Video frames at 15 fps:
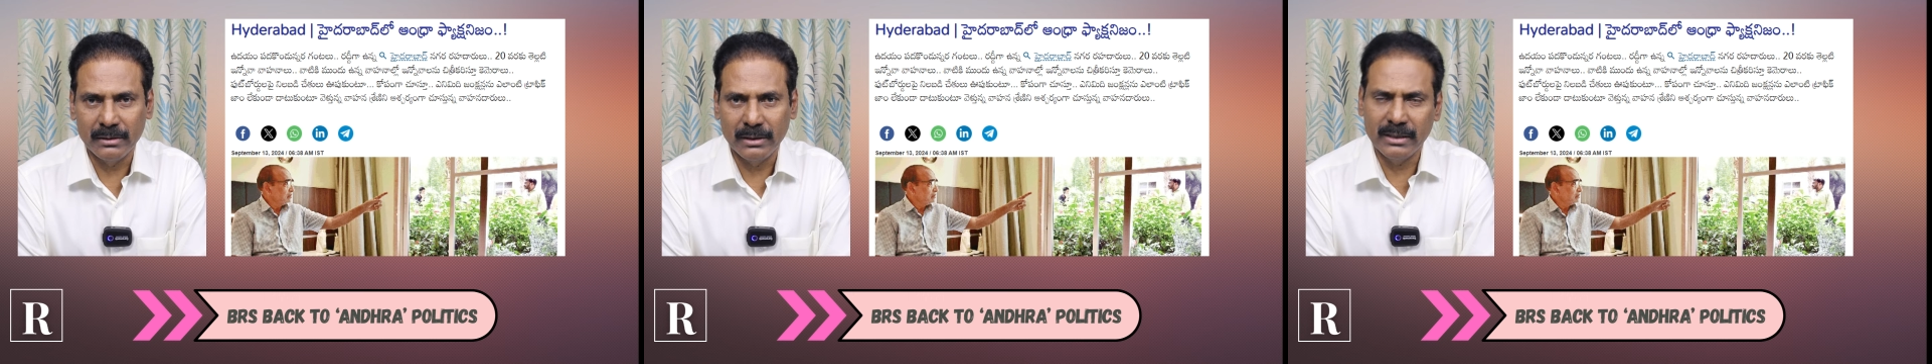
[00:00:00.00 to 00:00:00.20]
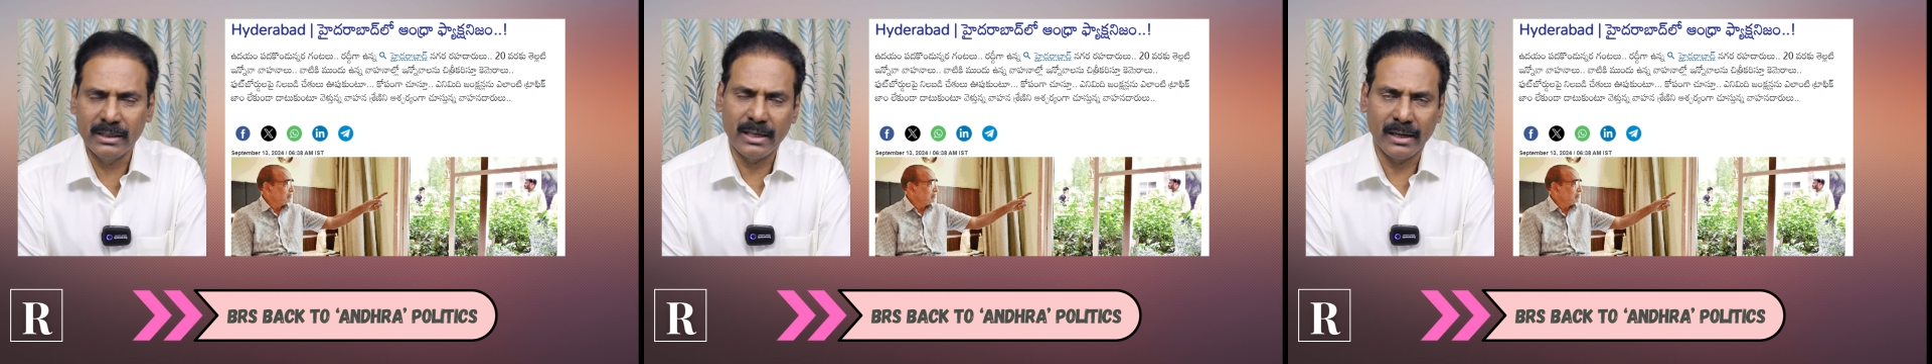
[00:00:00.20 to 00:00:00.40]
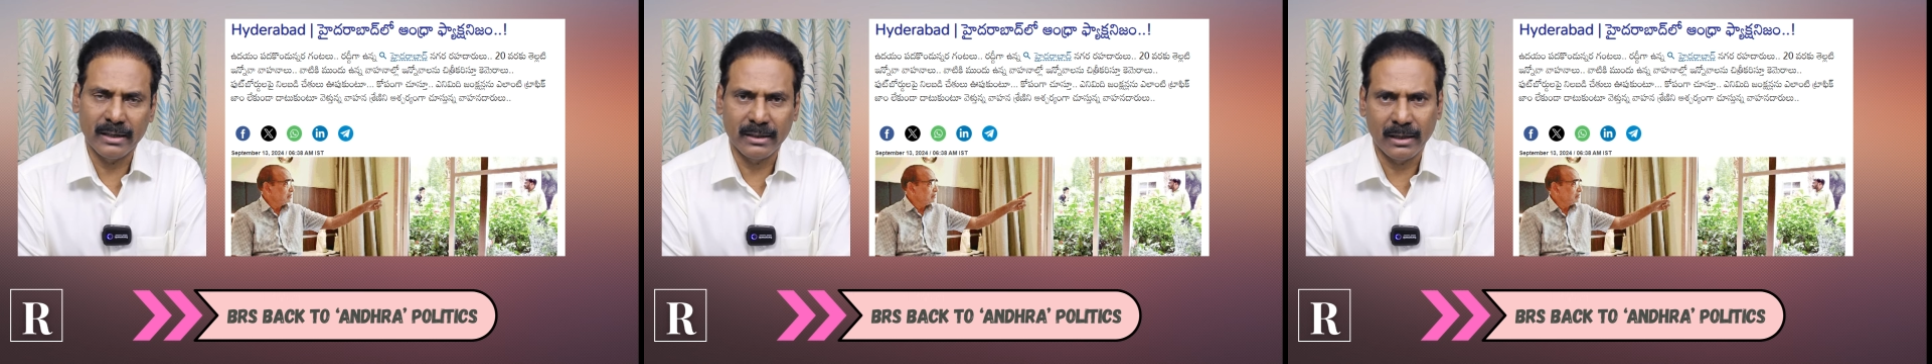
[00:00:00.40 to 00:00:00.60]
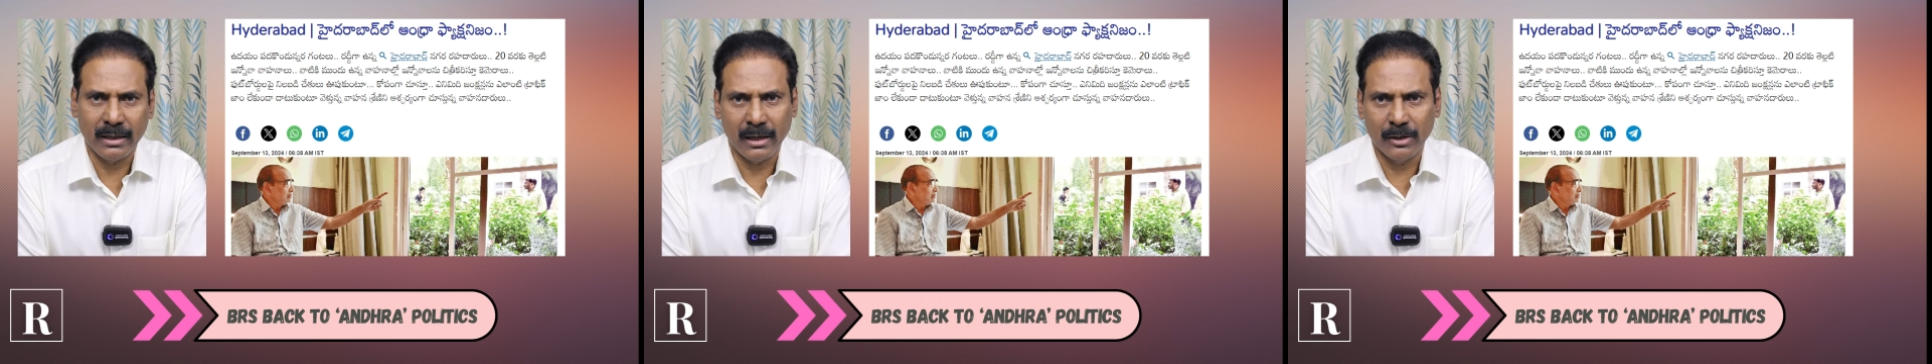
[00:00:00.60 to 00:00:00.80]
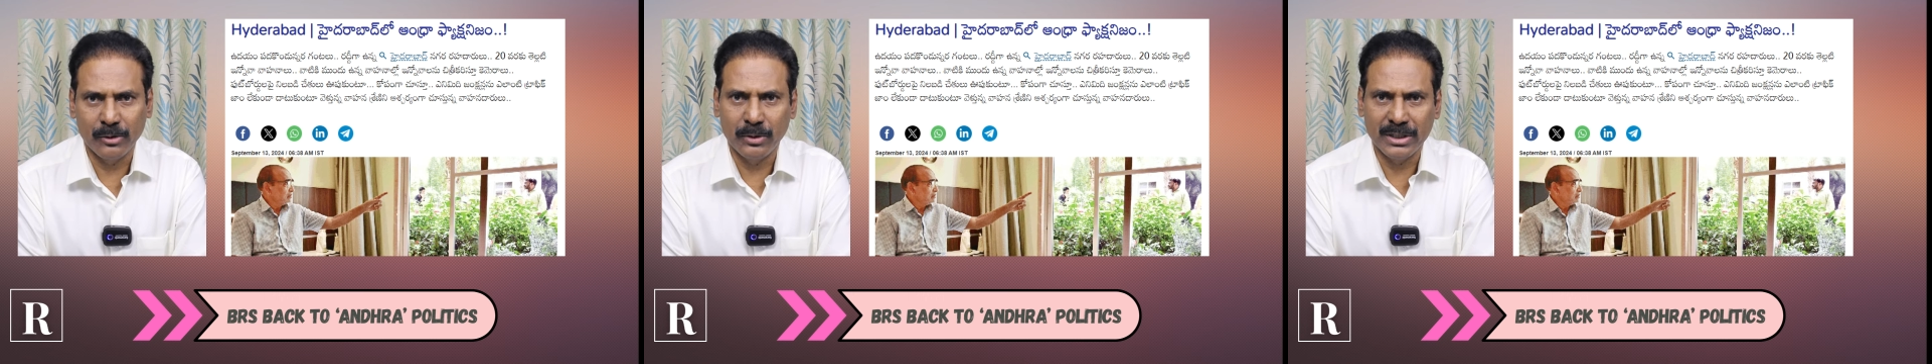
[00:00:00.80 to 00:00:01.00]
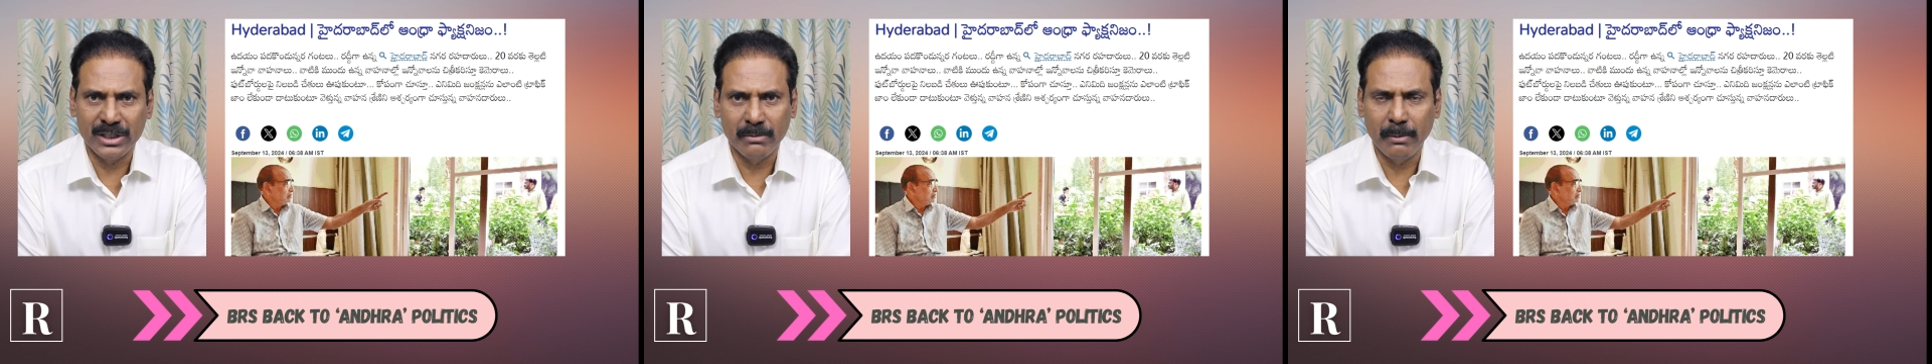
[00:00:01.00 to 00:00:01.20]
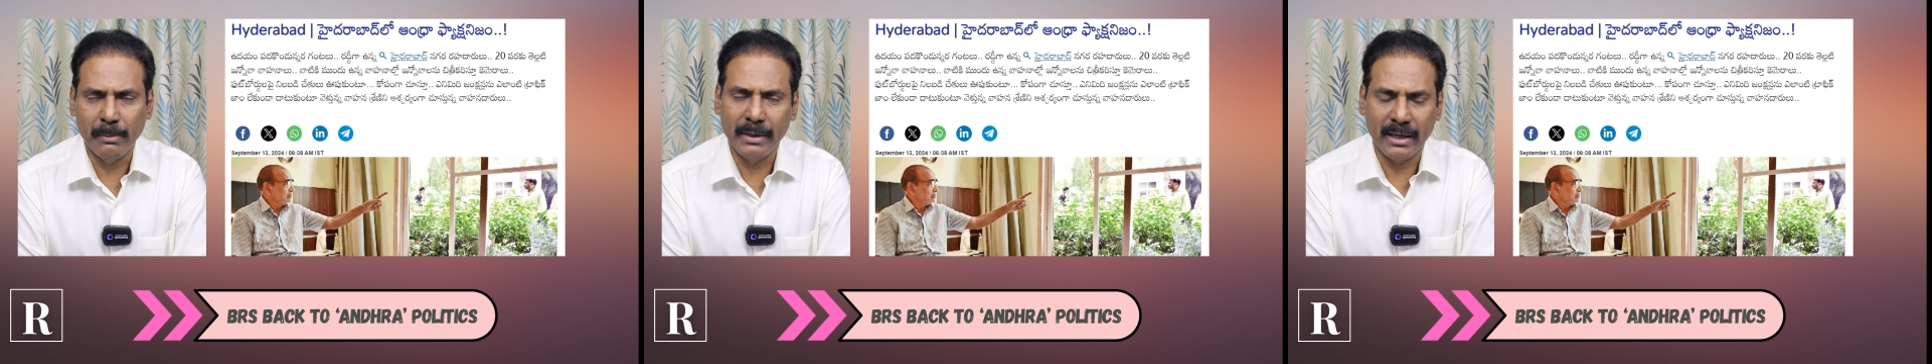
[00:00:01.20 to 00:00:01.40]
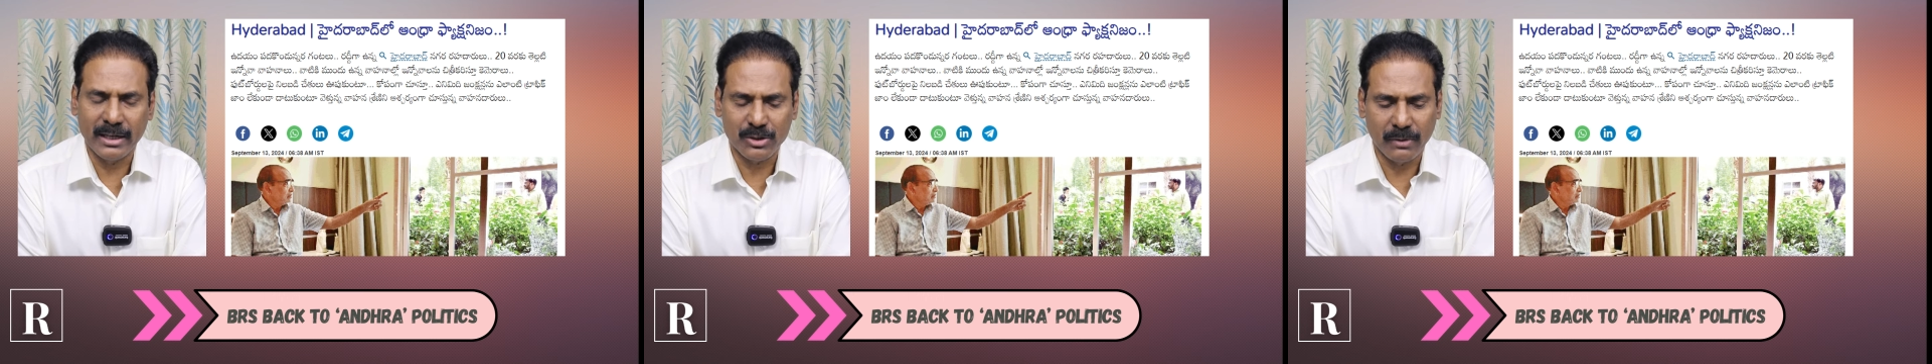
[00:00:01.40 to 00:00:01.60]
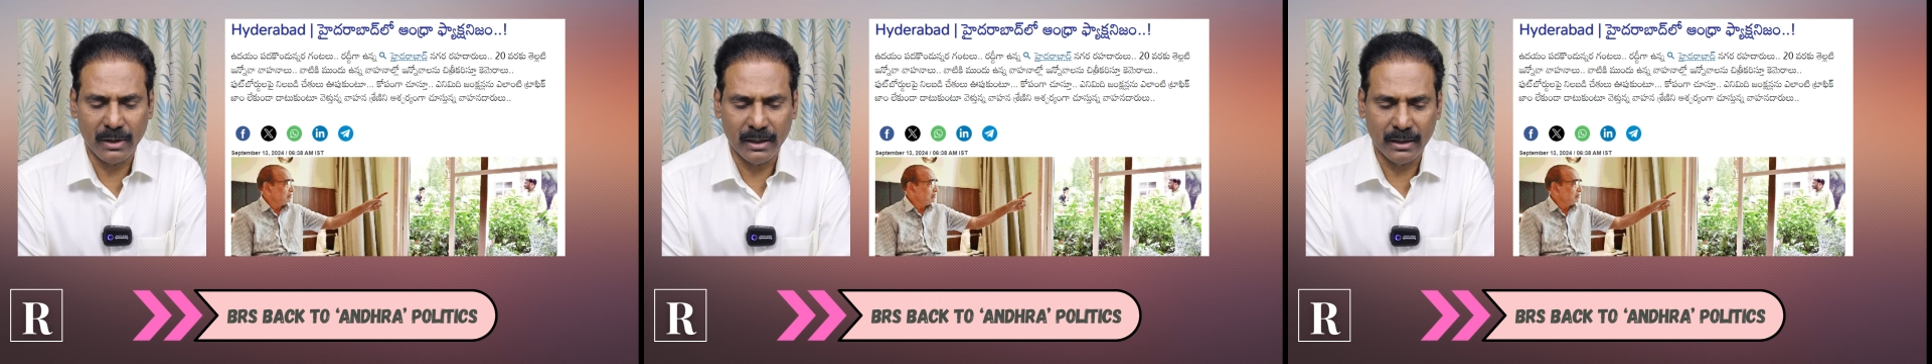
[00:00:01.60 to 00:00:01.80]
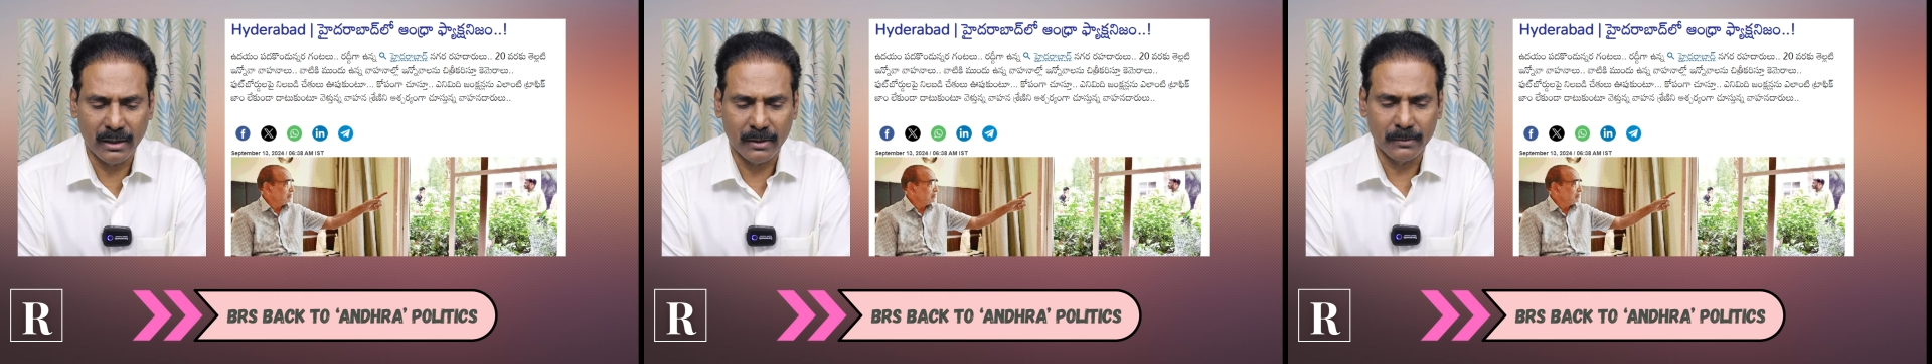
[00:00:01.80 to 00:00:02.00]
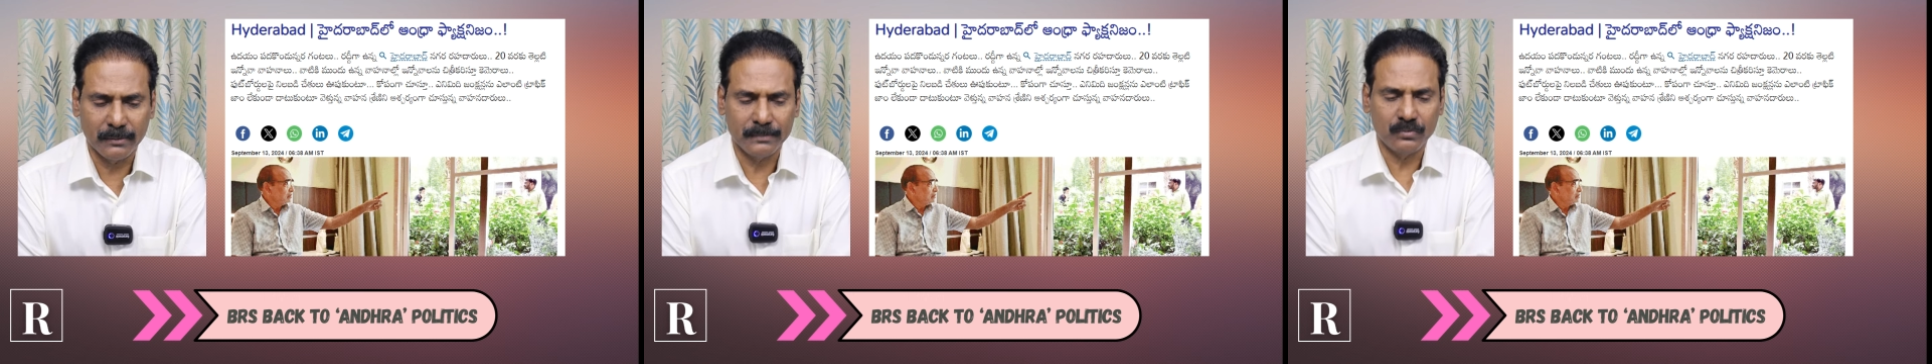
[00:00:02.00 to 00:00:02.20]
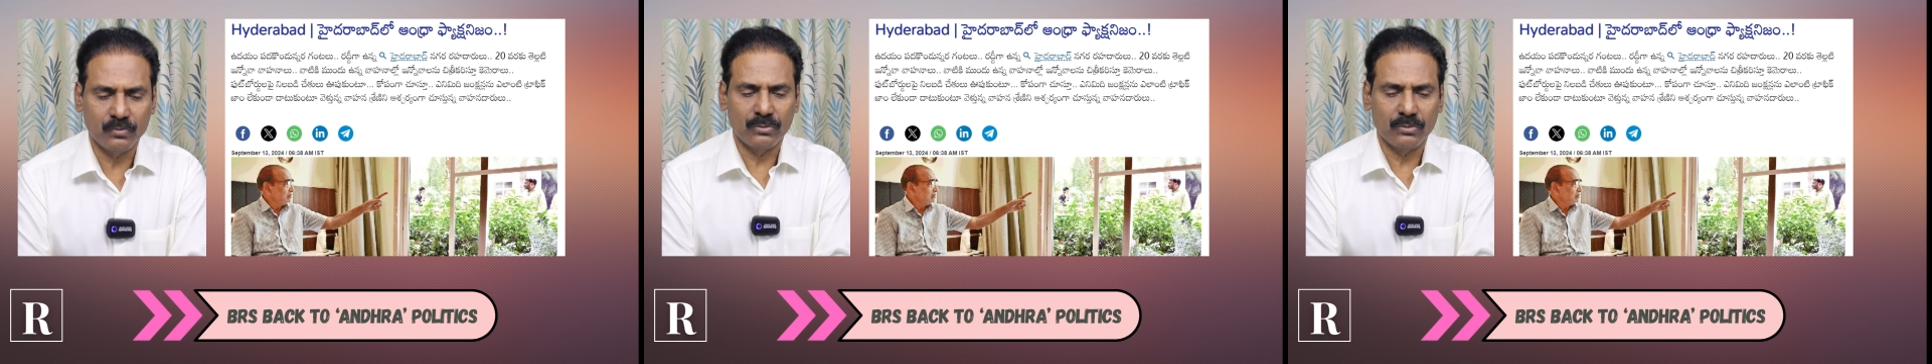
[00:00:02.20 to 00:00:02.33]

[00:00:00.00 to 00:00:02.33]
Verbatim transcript: ఇది కరెక్ట్ కాదు అని చెప్పి పిఆర్ఎస్ వాళ్ళు అన్నారు